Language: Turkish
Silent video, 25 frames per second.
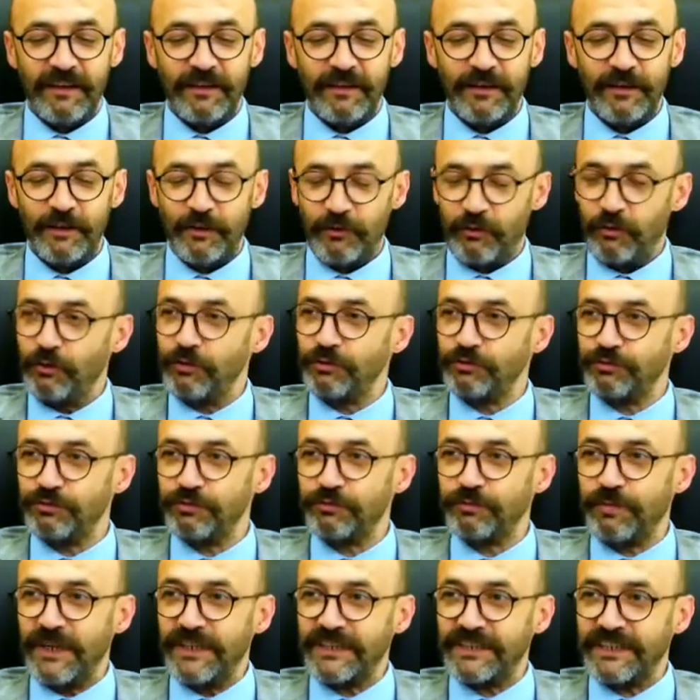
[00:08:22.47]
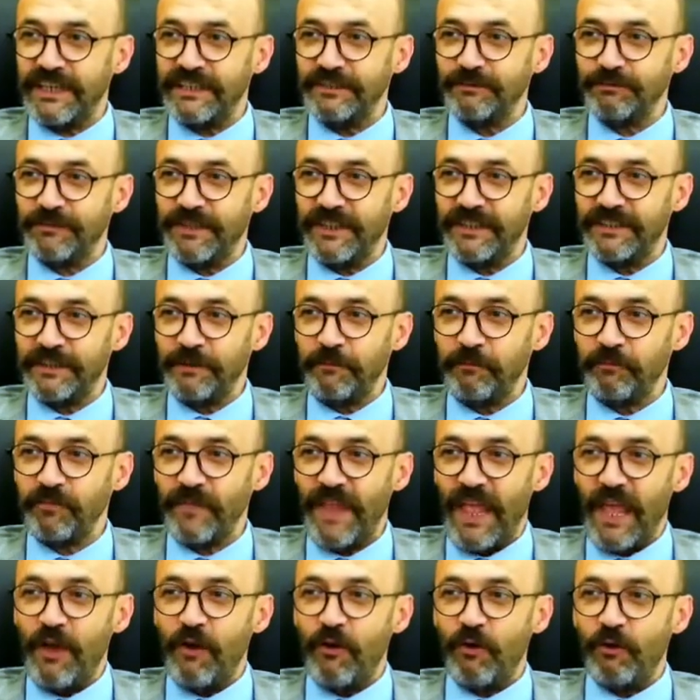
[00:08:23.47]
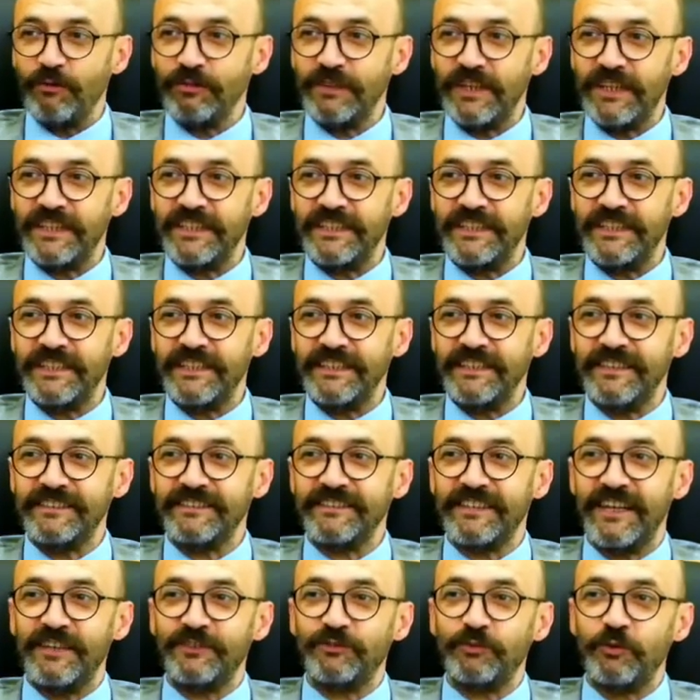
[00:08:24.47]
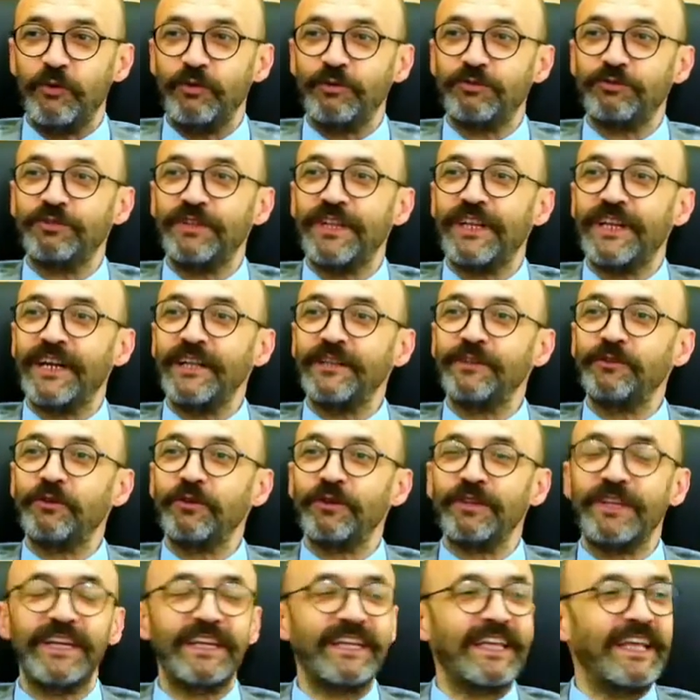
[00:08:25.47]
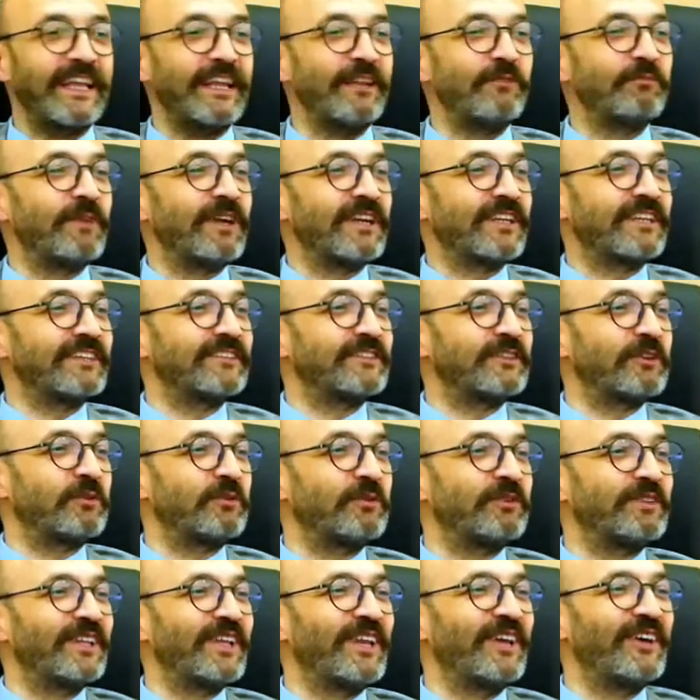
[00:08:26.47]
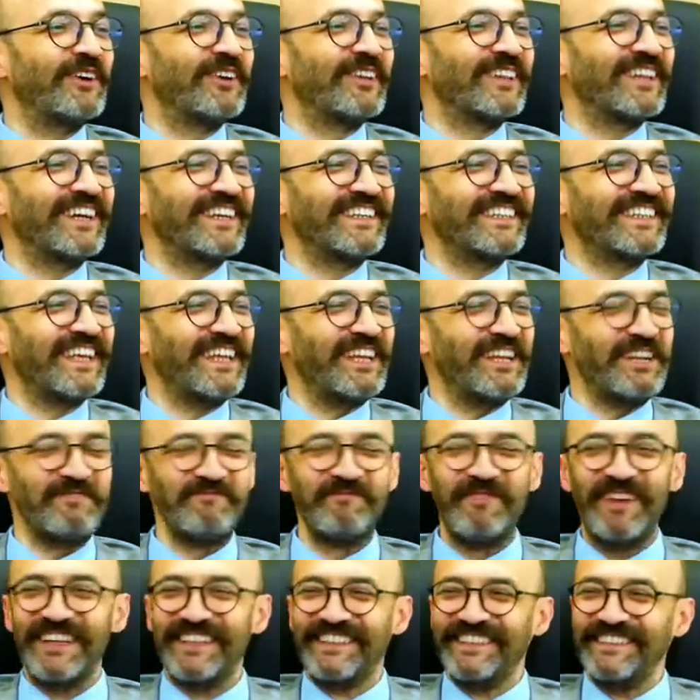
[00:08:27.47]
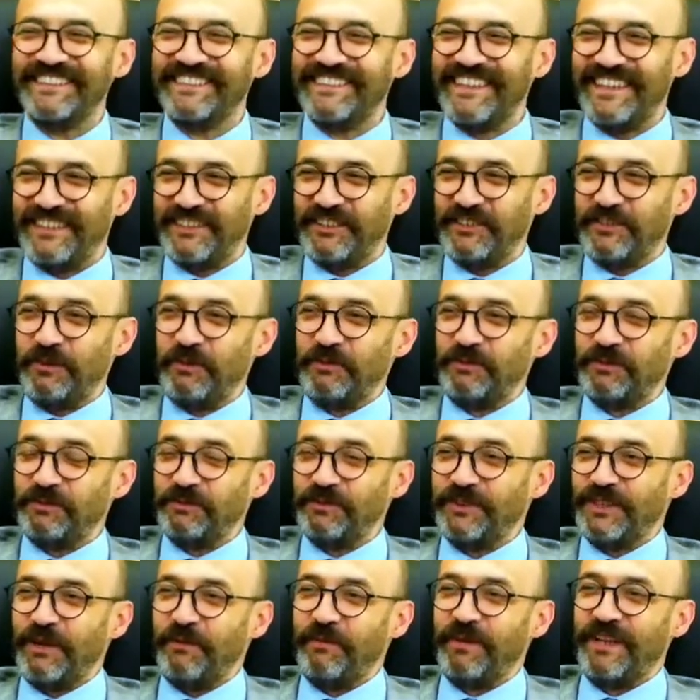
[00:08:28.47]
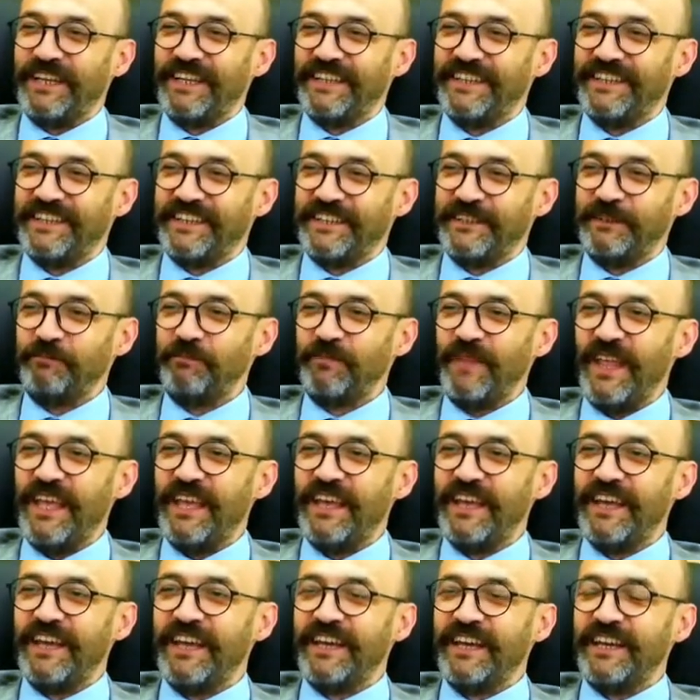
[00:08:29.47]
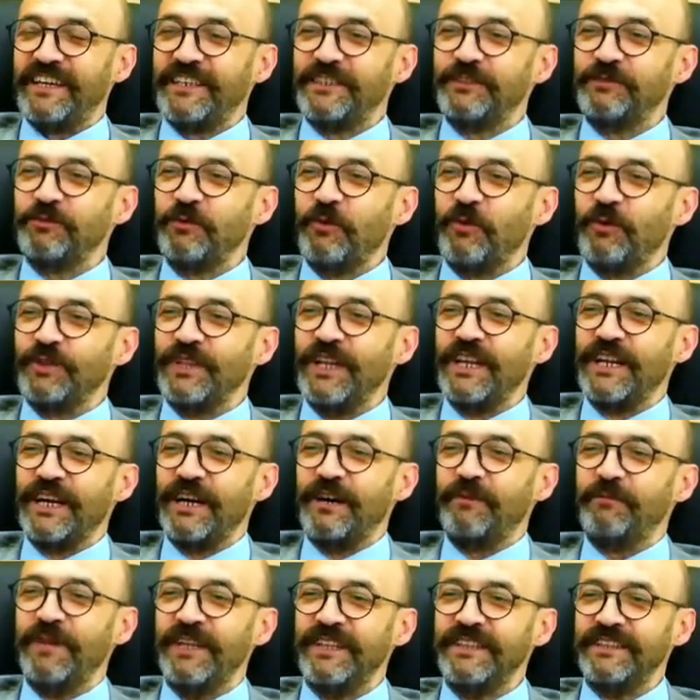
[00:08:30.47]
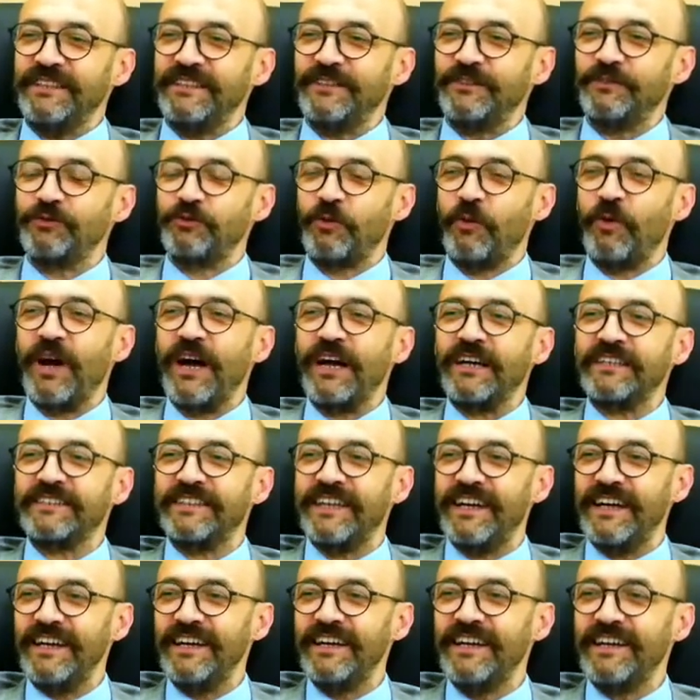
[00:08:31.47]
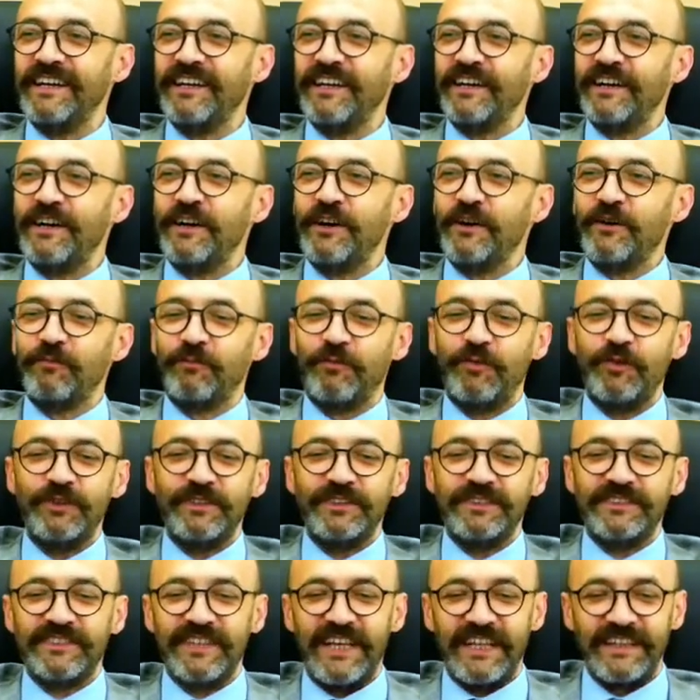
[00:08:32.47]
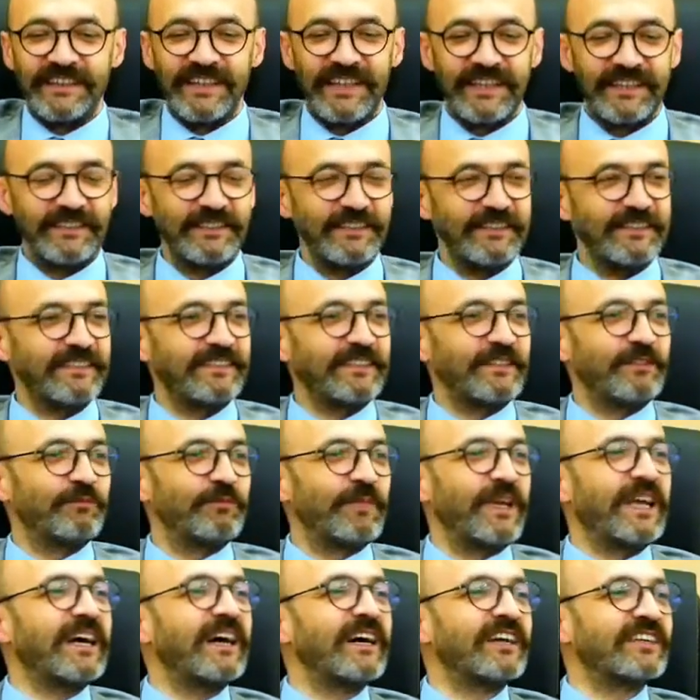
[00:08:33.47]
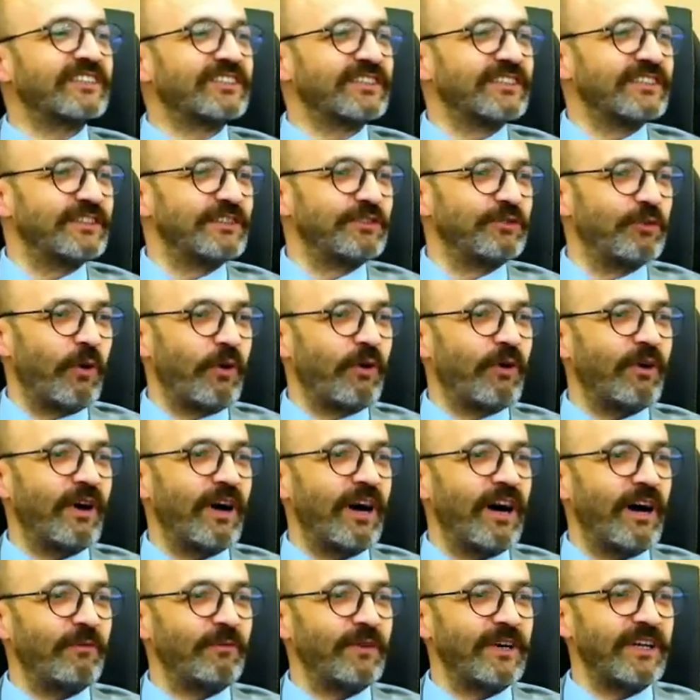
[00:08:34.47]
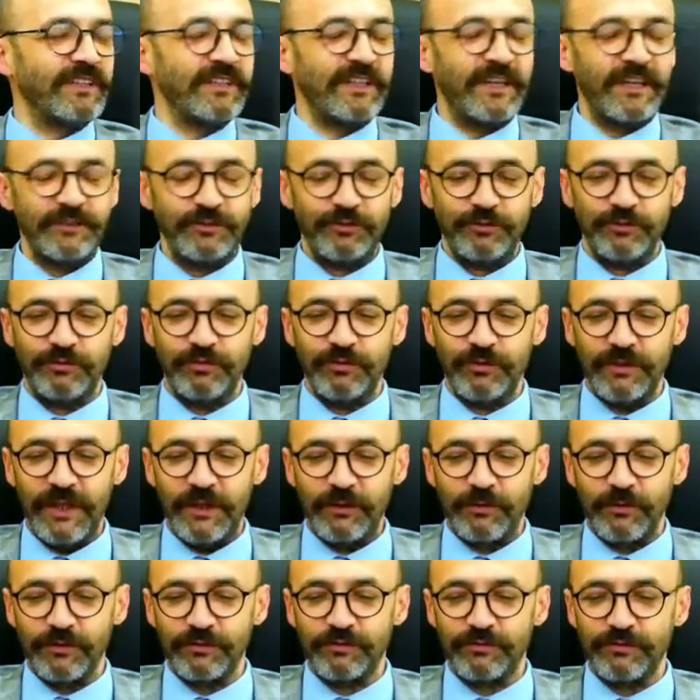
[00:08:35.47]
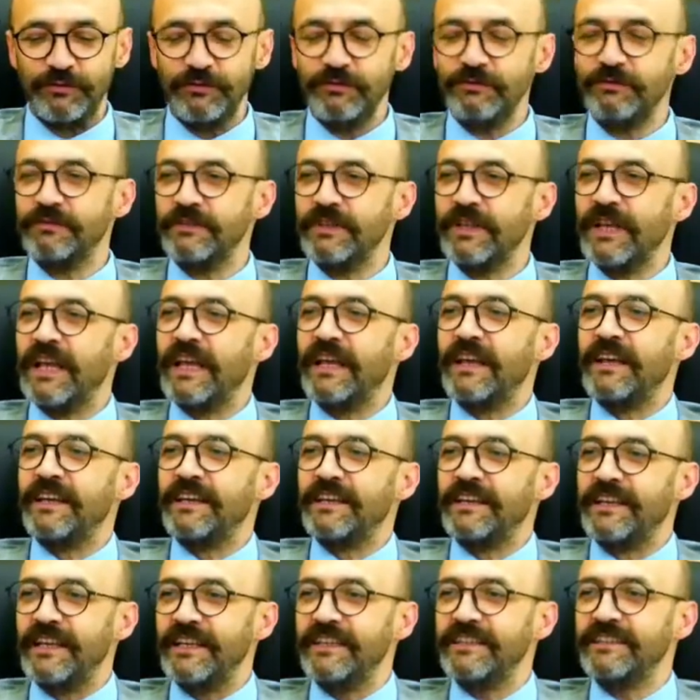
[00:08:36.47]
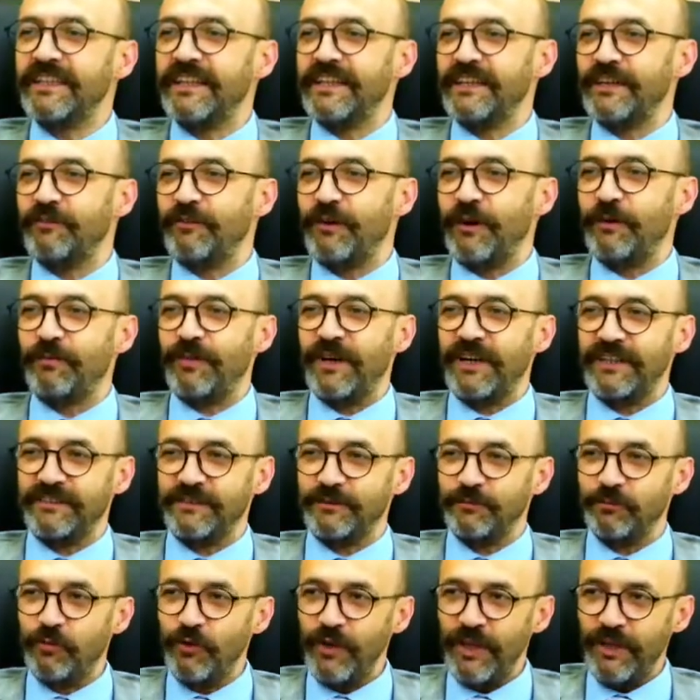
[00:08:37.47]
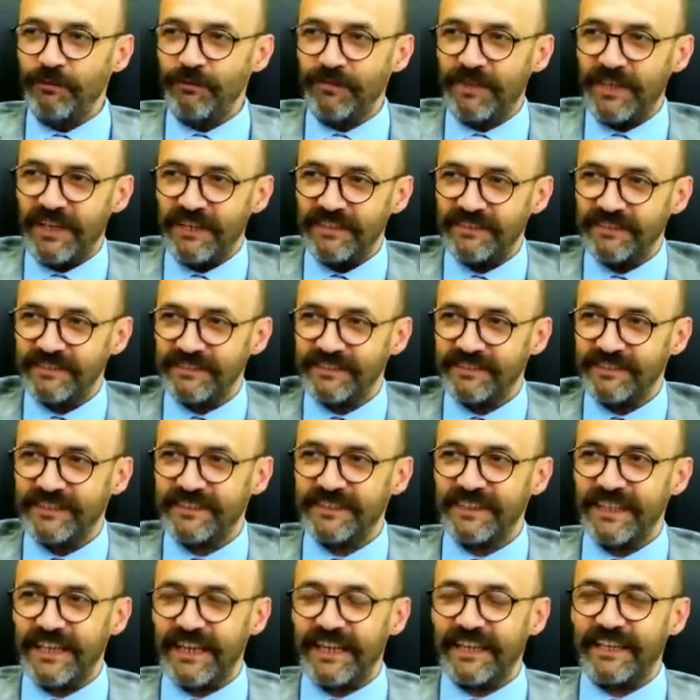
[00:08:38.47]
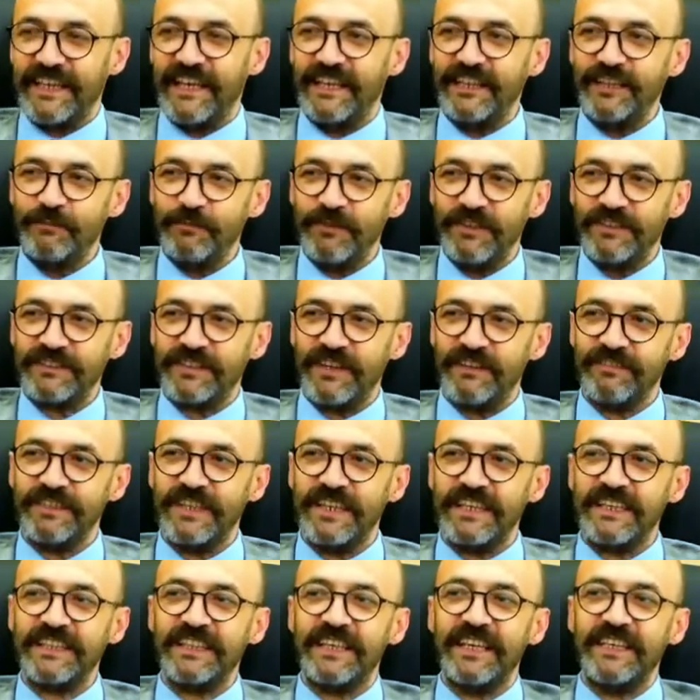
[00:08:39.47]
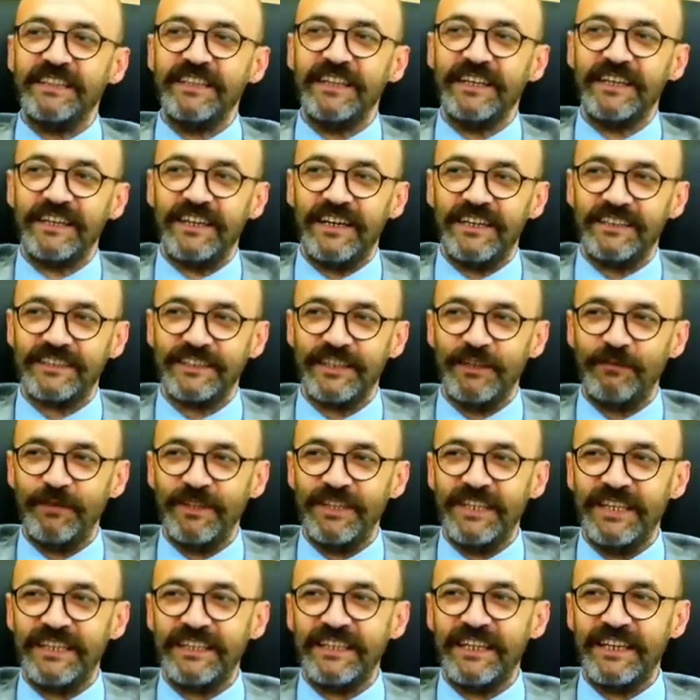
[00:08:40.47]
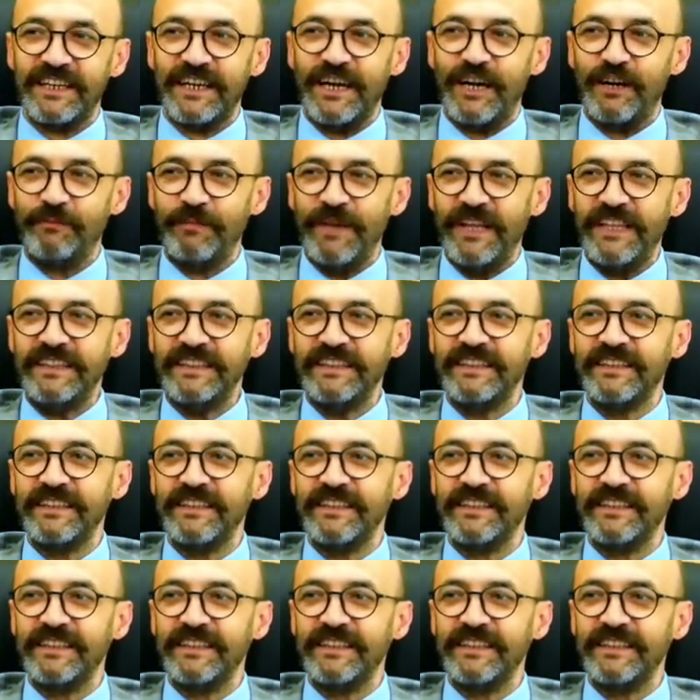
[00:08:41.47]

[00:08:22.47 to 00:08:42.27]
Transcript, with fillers: E, görüştük başkanım dedi. Onlar dedi sadece ölçüleri alıyorlar, genel merkeze gönderiyorlar. Genel merkez taktırıyormuş bu tabelaları. Şimdi ona rağmen sokakta bu insanların bir karşılığı yok. Ama Allah'a şükürler olsun yeniden Refah Partisi bu imkansızlıklara kendi masraflarını kendileri karşılamalarına rağmen